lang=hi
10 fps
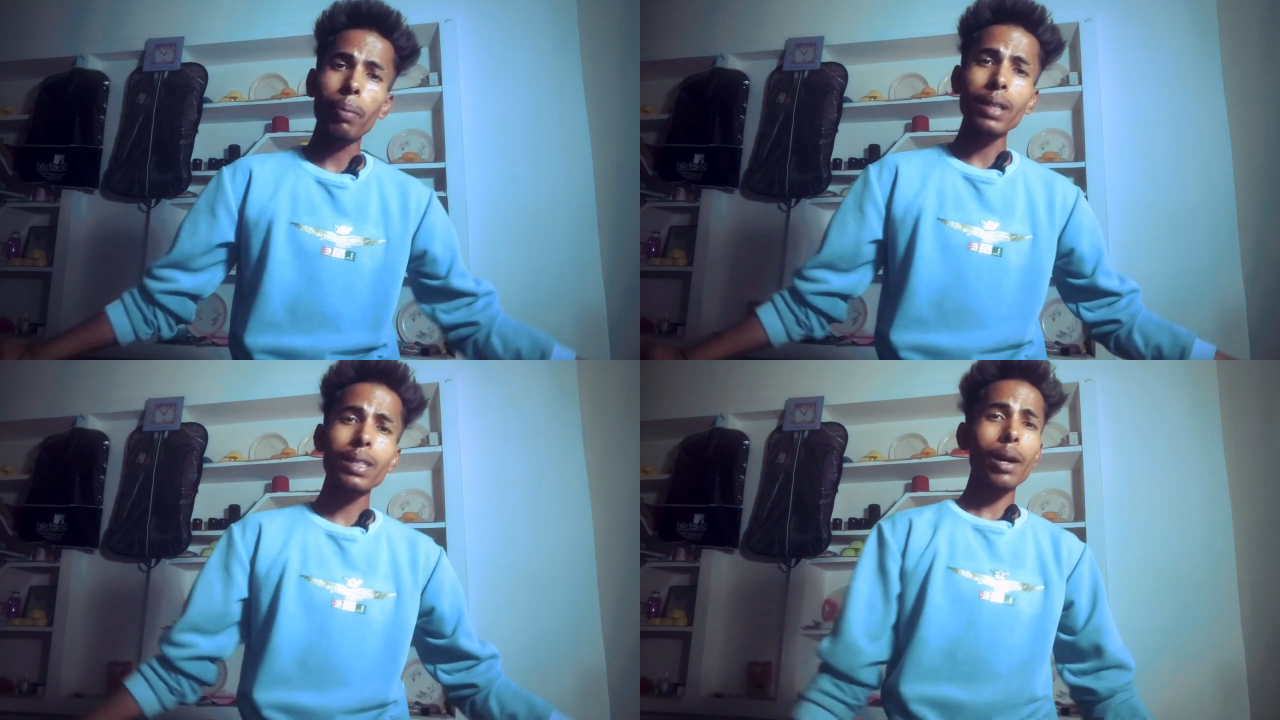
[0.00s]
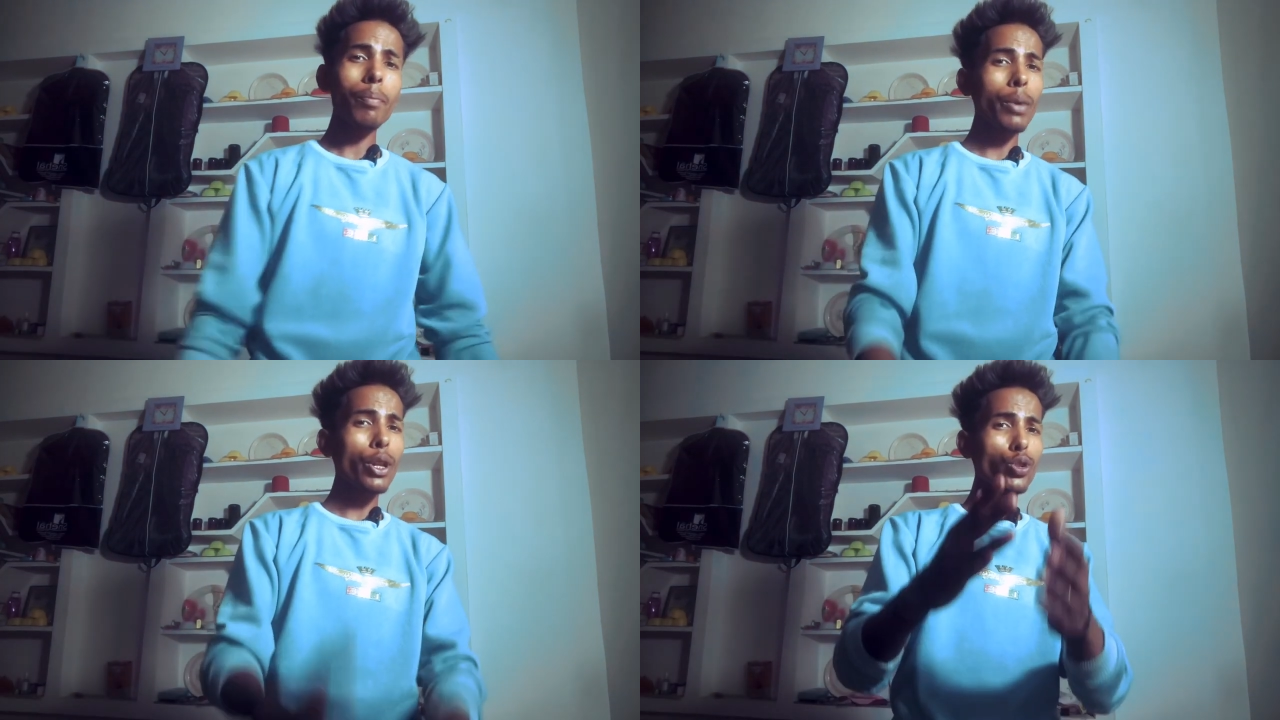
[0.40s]
मतलब भाई साहब
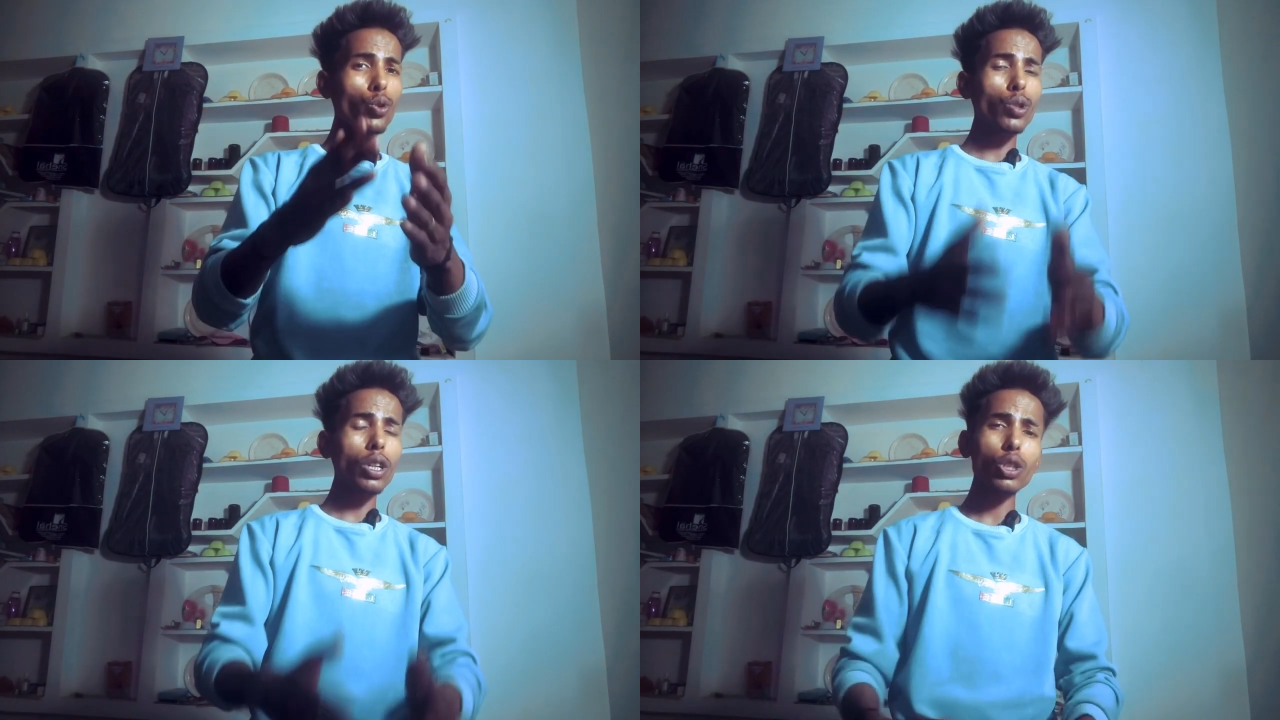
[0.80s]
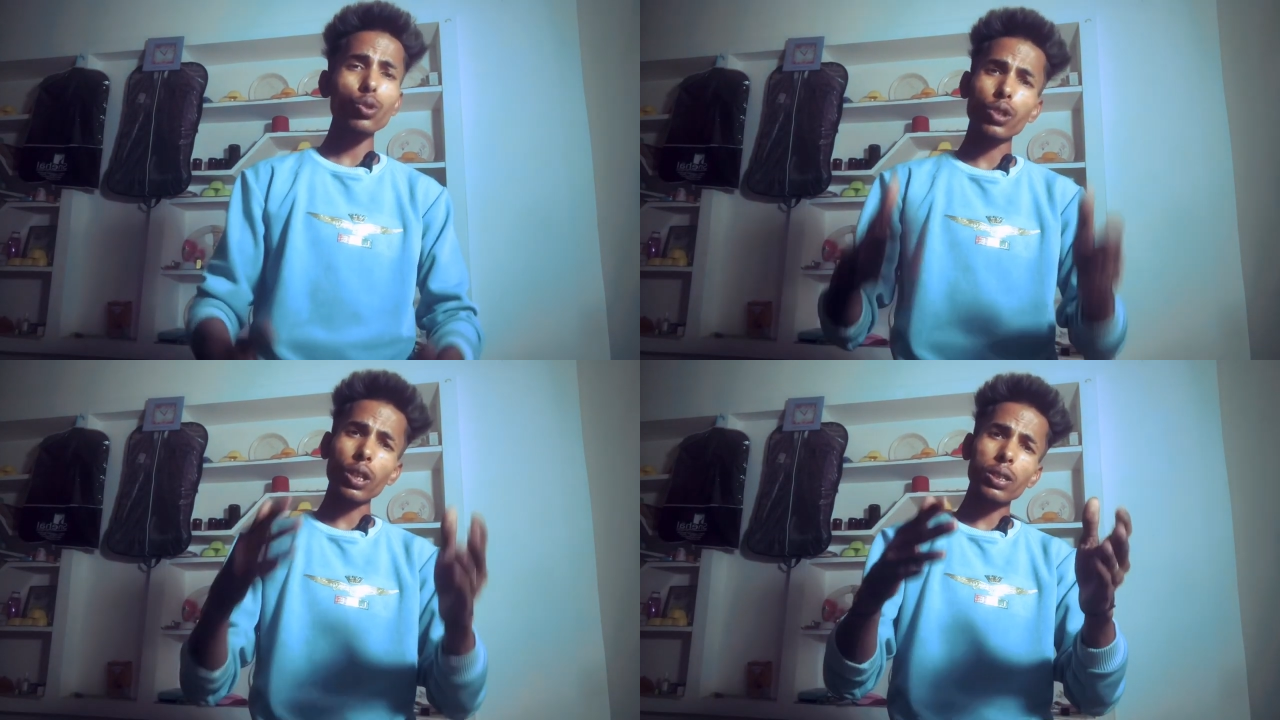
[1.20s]
मैंने सोचा कि
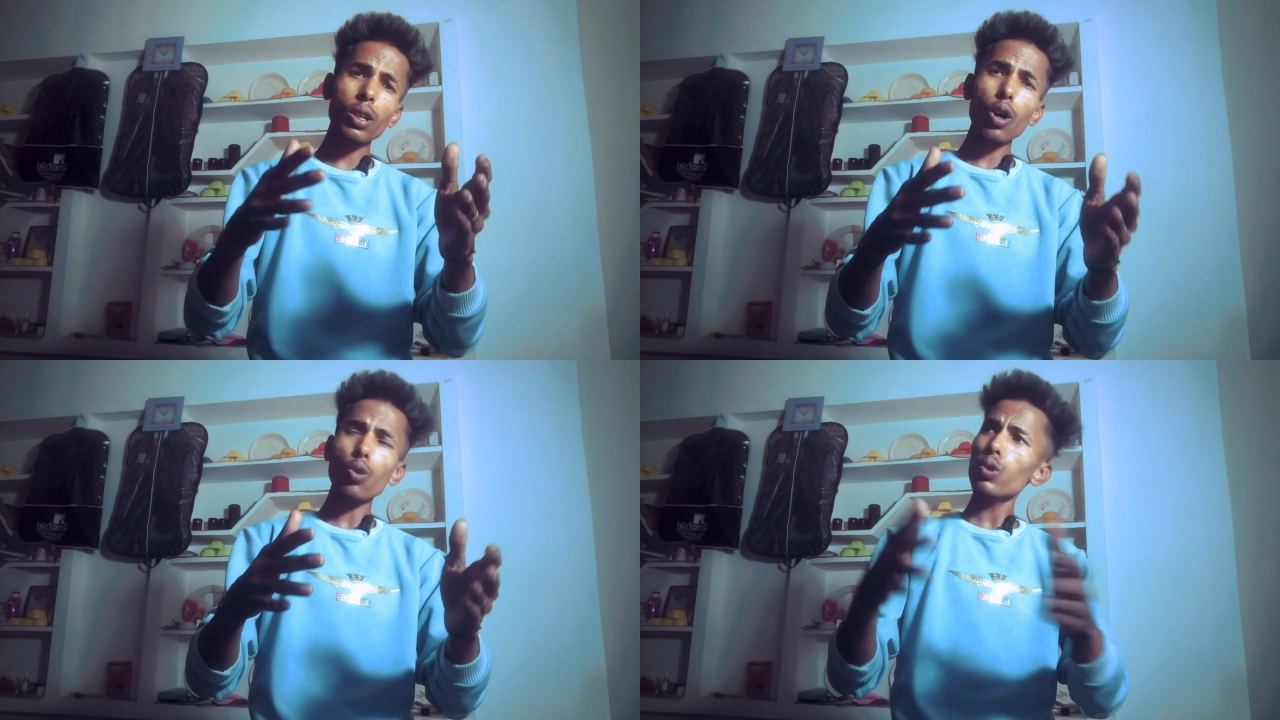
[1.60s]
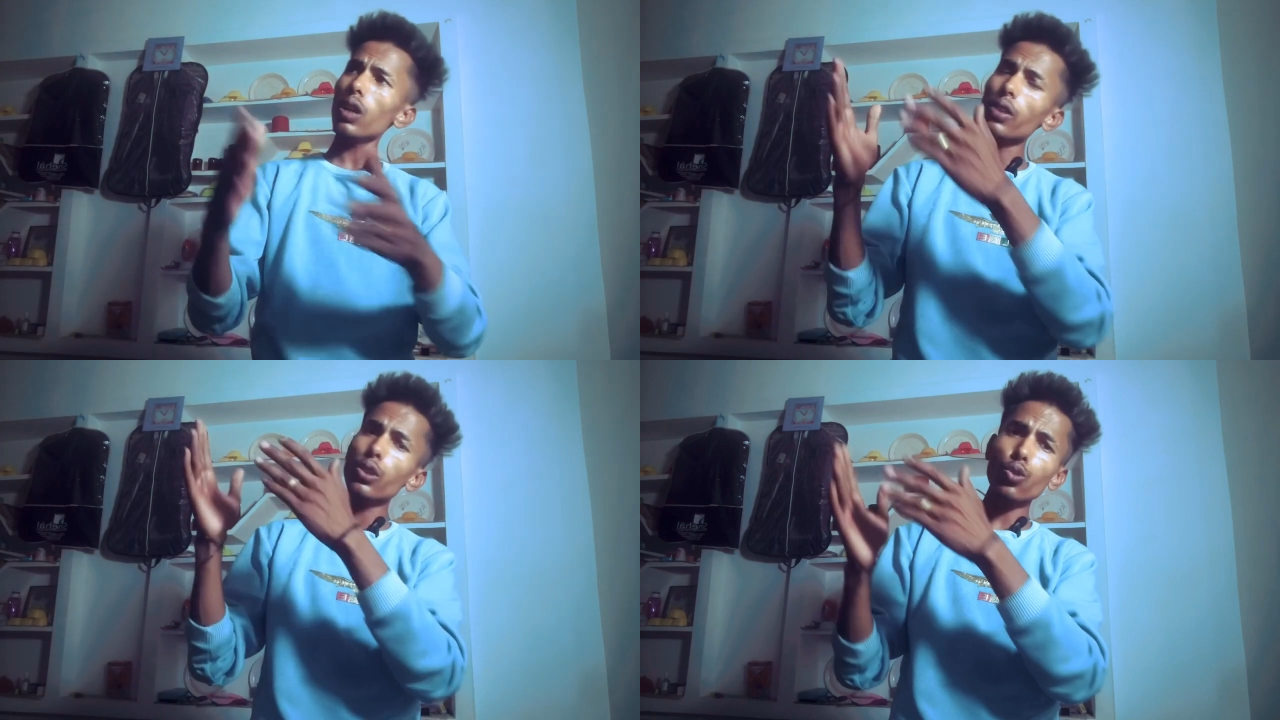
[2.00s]
जलजला कोई
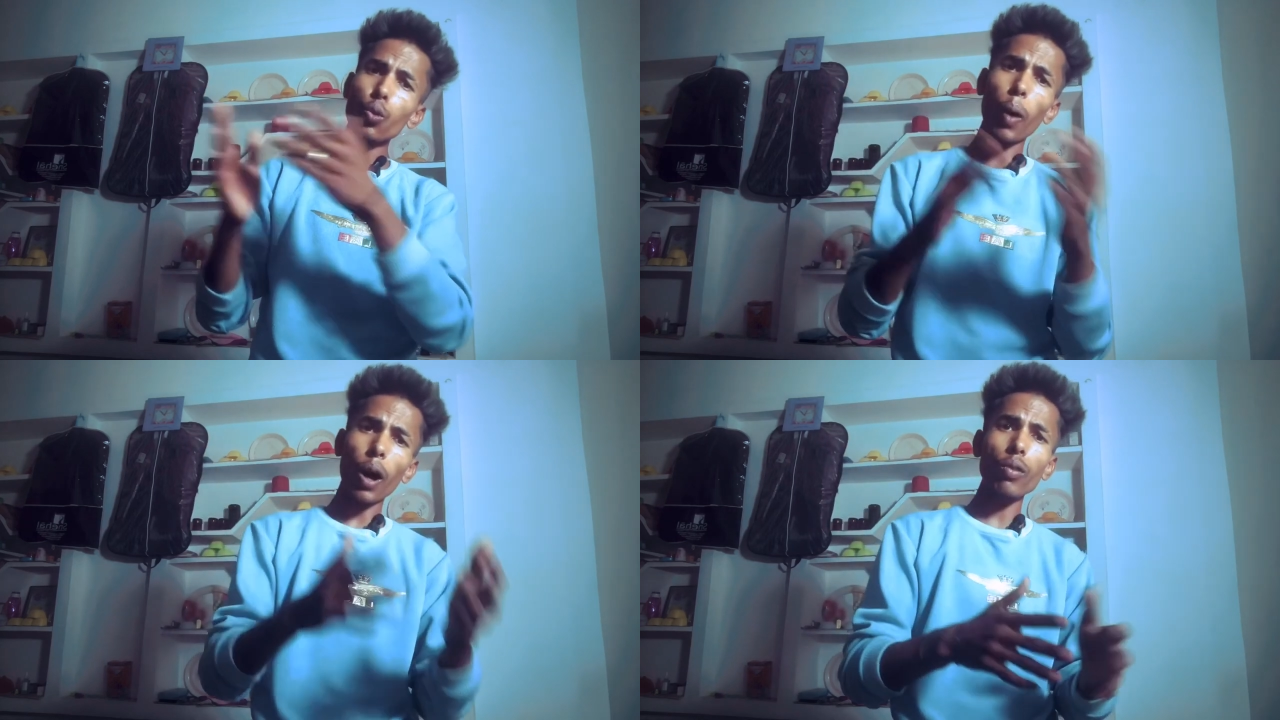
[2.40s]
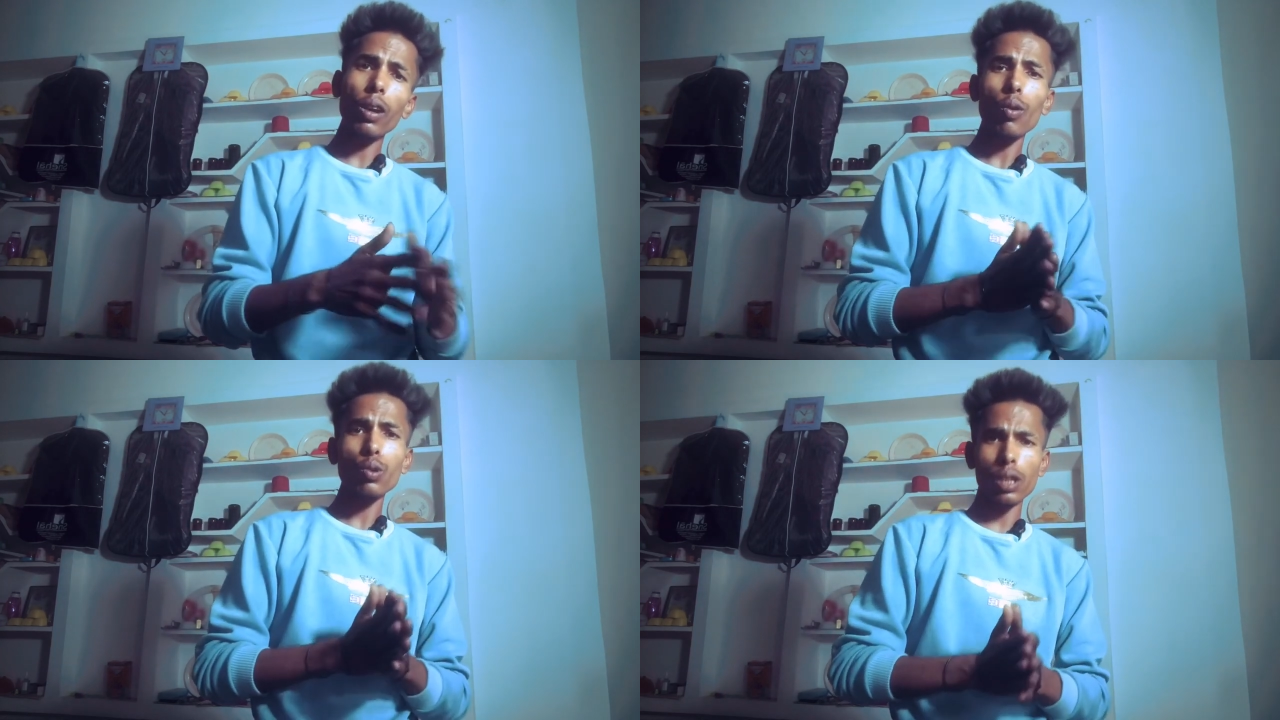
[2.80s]
आंधी तूफान
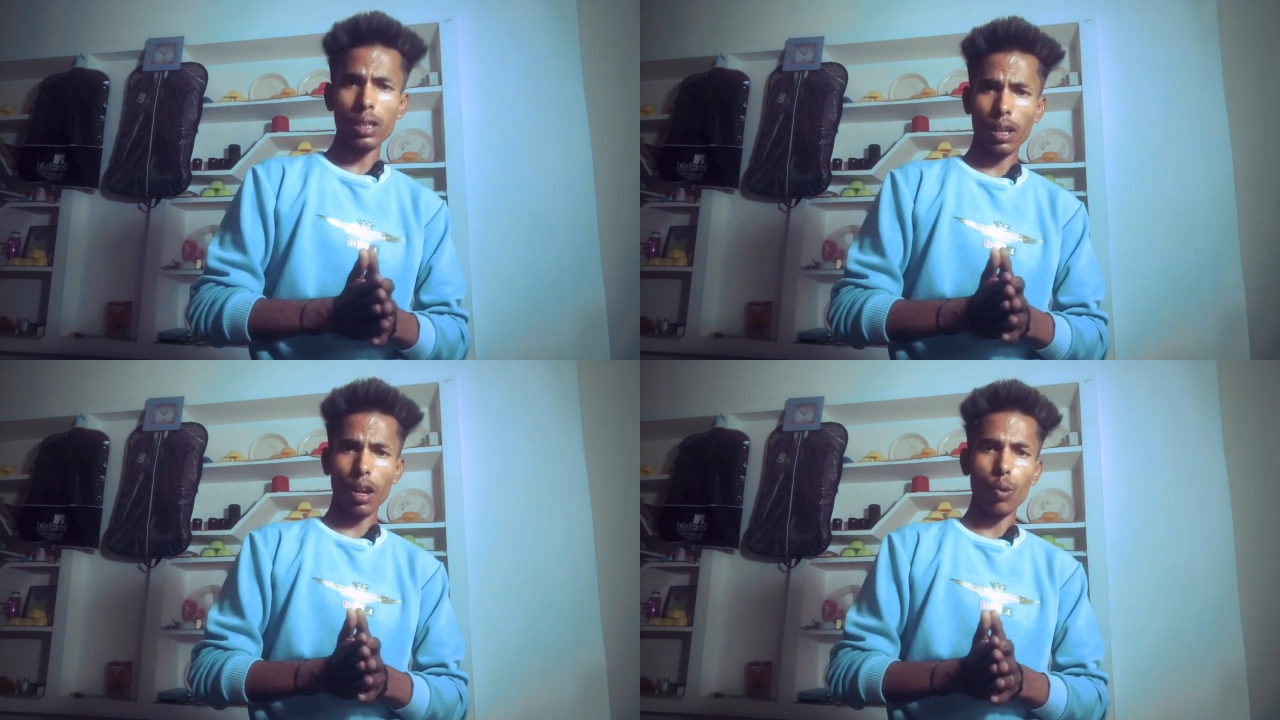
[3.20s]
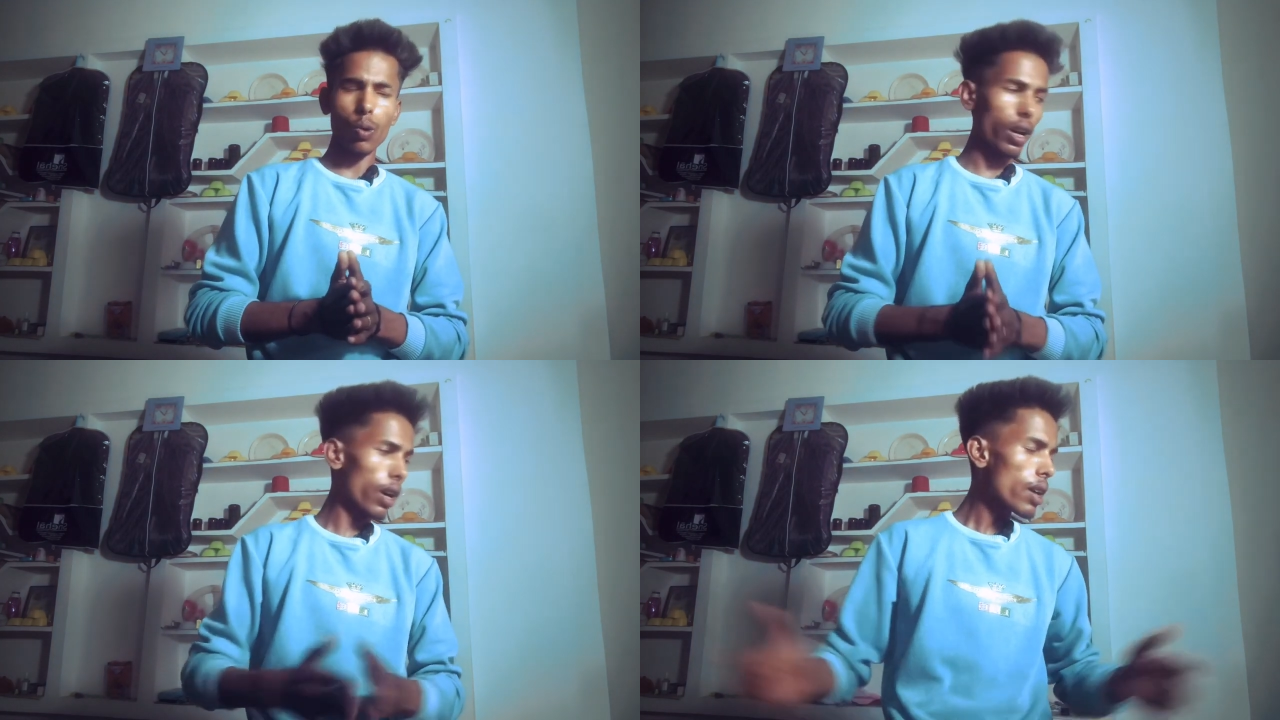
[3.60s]
वाला वो जलजला
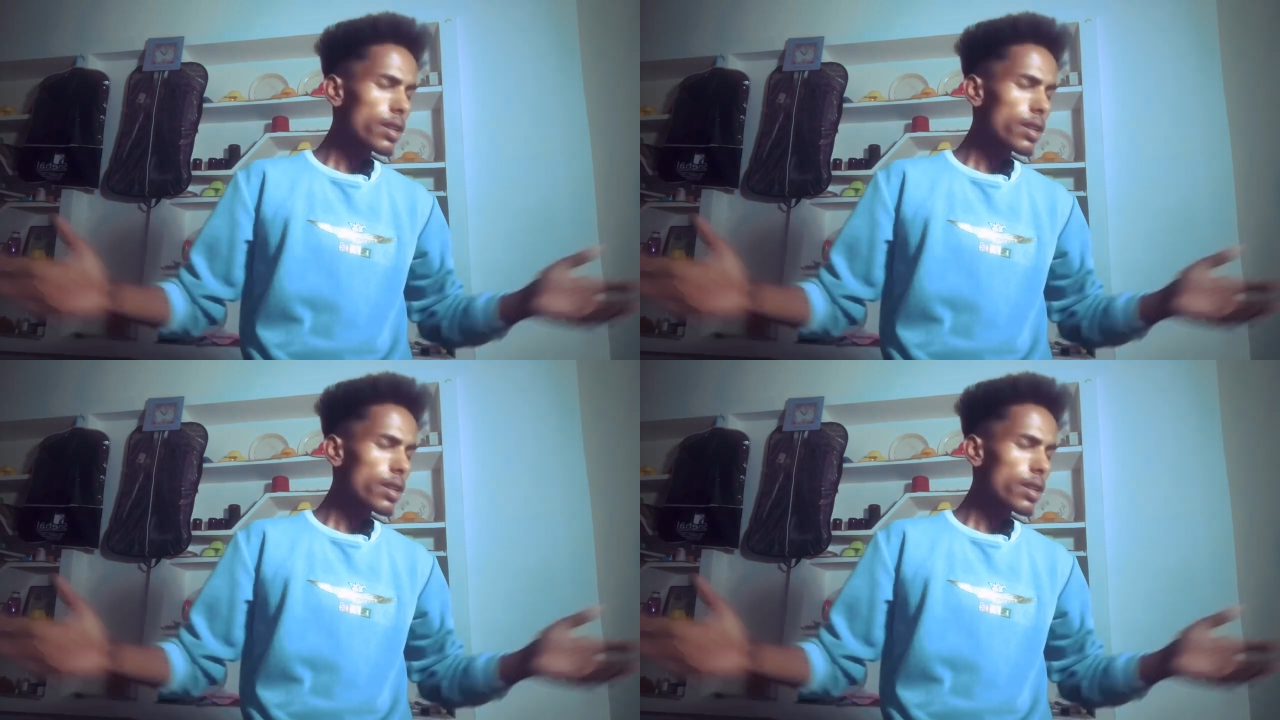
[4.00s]
होगा